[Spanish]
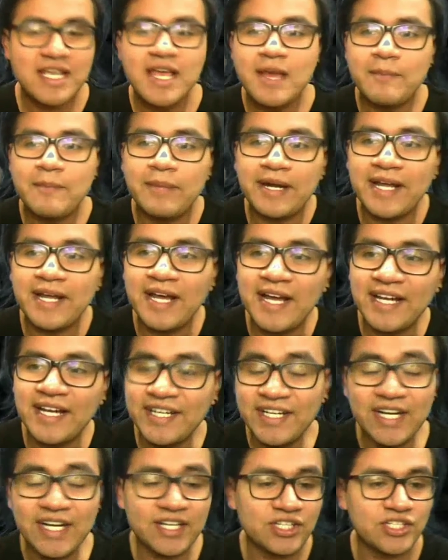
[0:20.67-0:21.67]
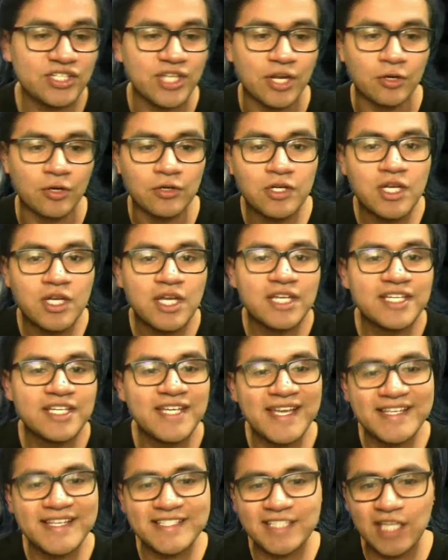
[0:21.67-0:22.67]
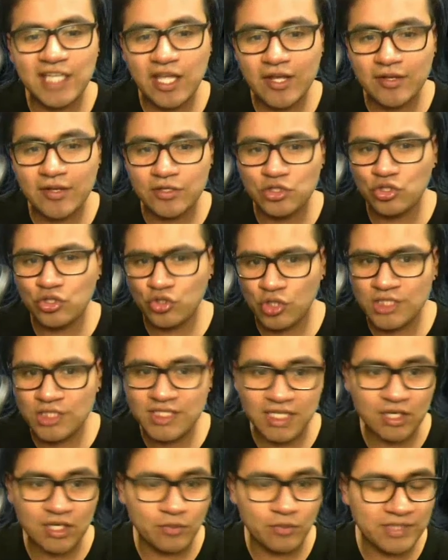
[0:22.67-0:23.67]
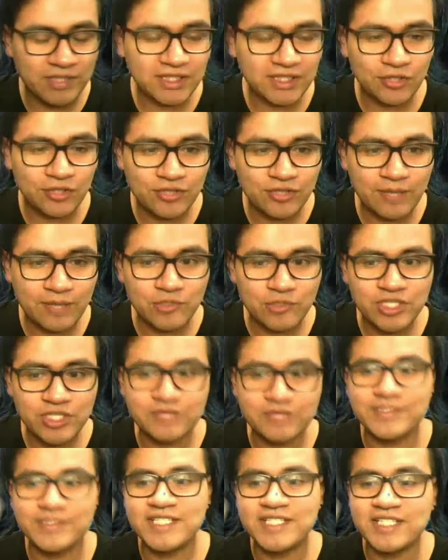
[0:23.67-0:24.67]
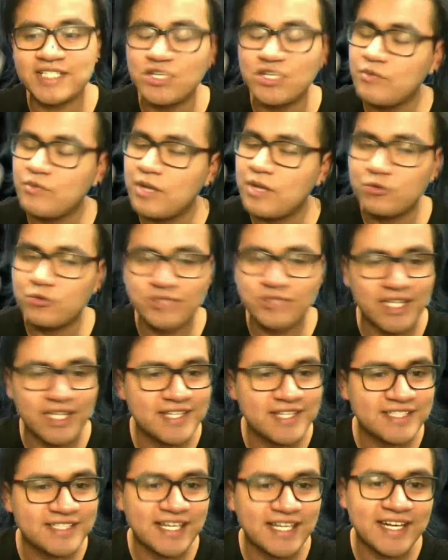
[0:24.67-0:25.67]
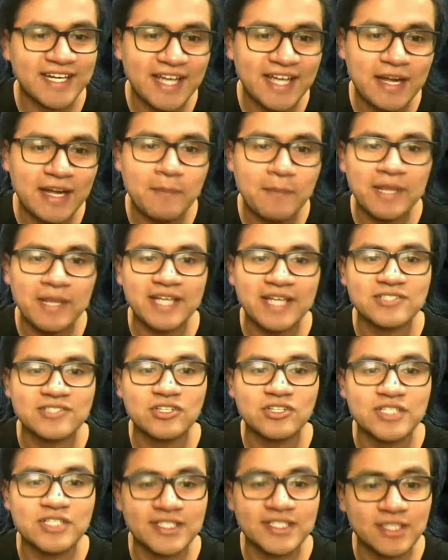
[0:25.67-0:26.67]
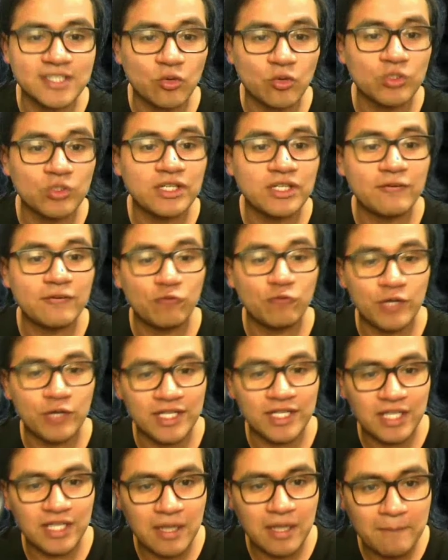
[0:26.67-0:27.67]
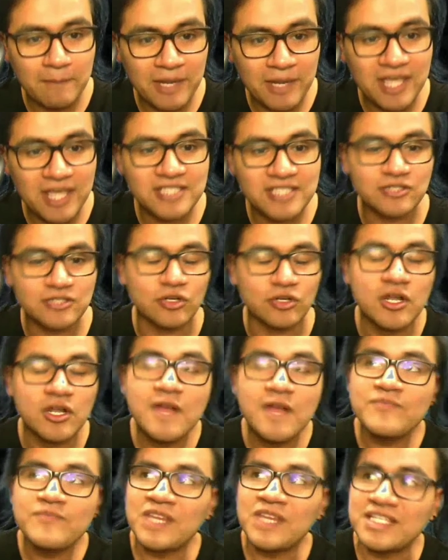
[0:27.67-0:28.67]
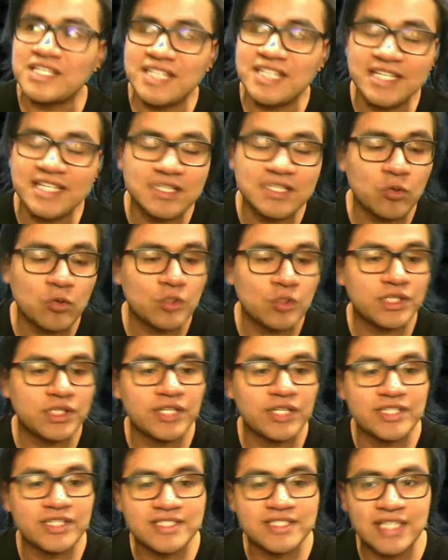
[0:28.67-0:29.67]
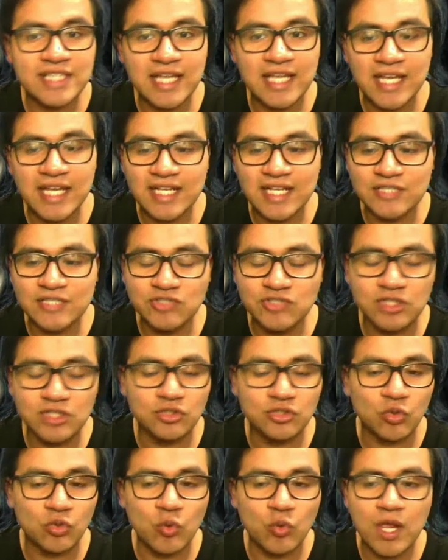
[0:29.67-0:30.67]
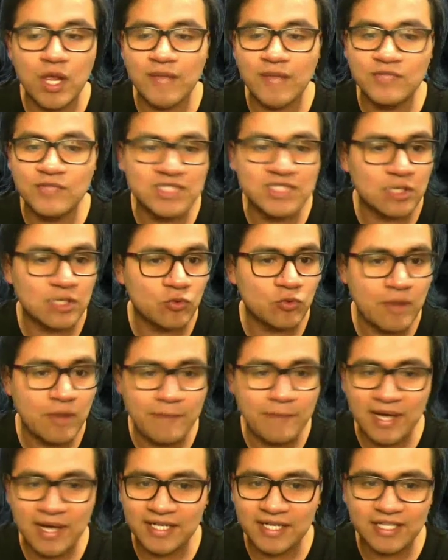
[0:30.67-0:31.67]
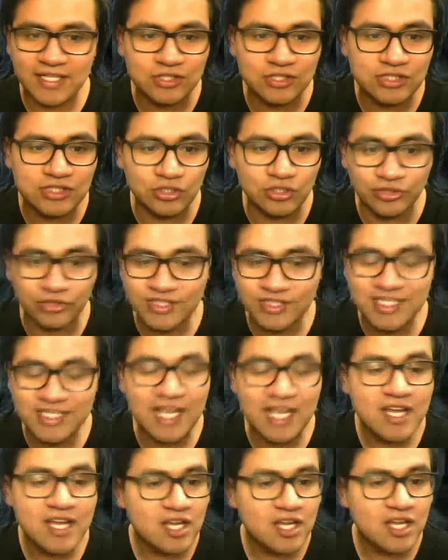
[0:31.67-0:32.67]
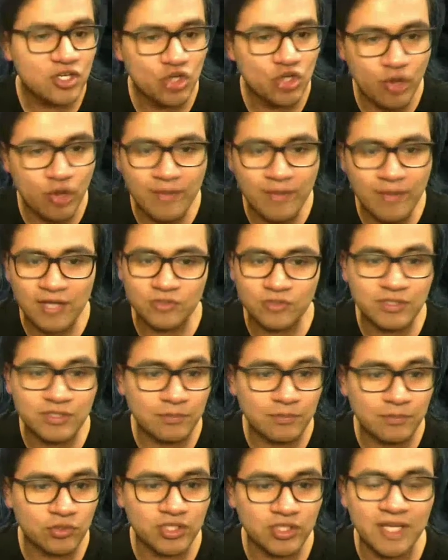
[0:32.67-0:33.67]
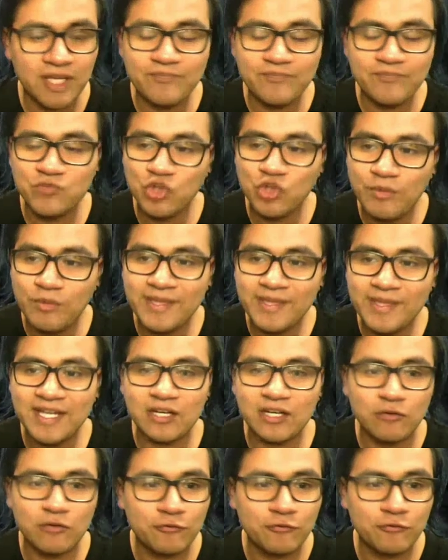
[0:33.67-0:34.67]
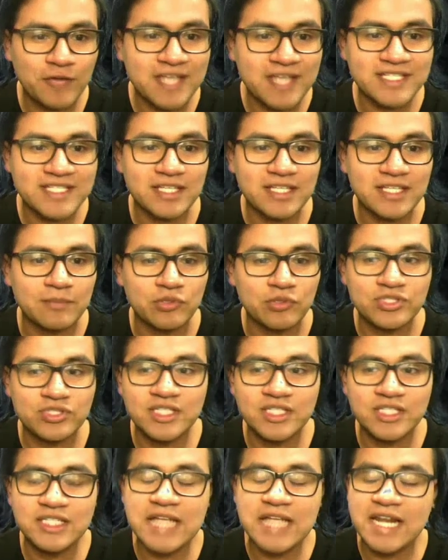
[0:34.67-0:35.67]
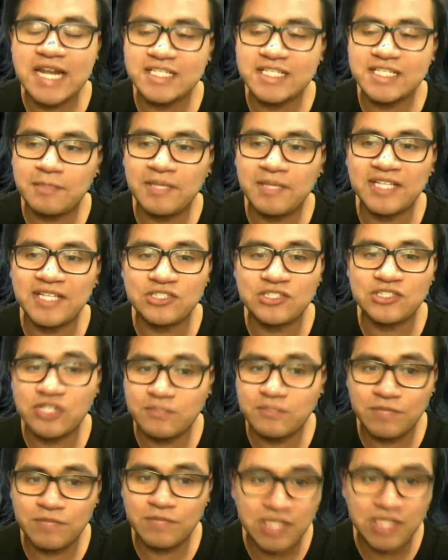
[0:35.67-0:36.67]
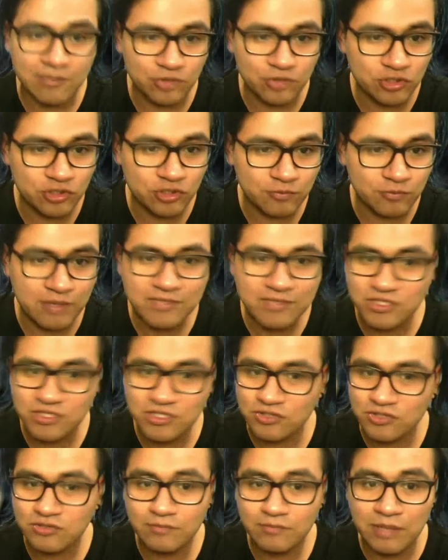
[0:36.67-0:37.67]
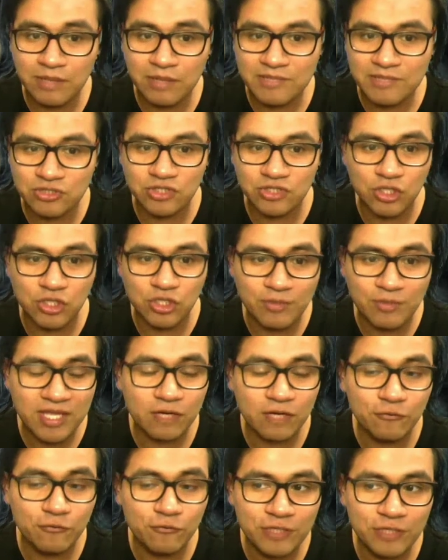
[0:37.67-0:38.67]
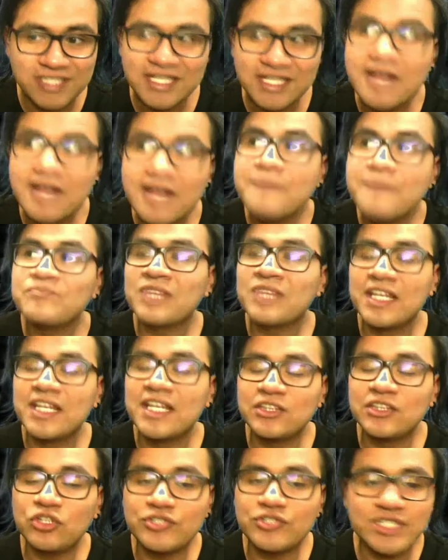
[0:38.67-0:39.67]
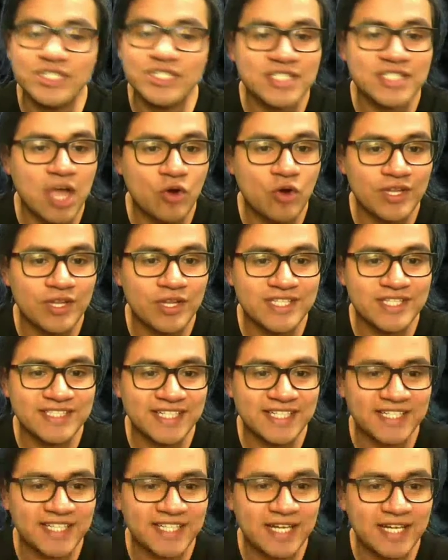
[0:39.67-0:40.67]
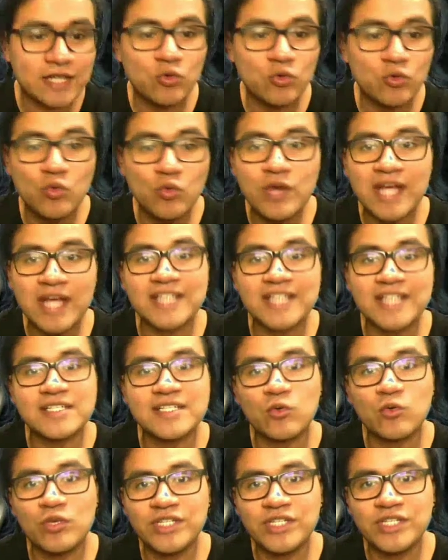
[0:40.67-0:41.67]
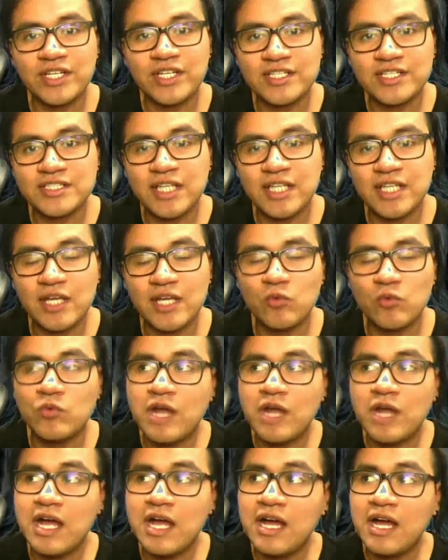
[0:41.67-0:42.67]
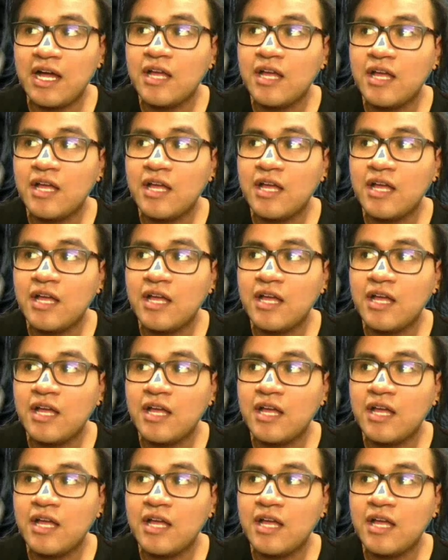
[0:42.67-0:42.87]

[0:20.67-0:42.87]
para ganar dinero. Y es que yo les he comentado ya muchas veces que no me gusta descargar aplicaciones que se encuentran fuera de la Play Store, así que se encuentran desde el sitio web, desde alguna página, desde donde sea. No me gusta porque no me dan confianza, de por sí ya las aplicaciones piden muchos permisos, permisos que no me da confianza entonces ahora descargar una que se encuentra desde una,